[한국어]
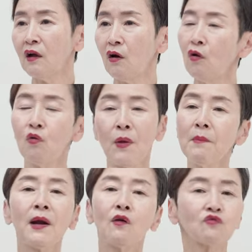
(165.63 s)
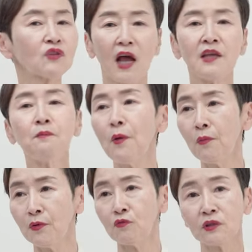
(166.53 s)
어 웬만한 것도 다 이뻐
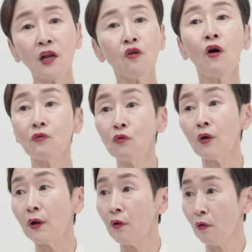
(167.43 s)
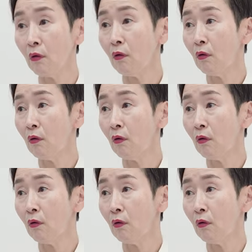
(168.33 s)
보이고 딸려가는 거예요.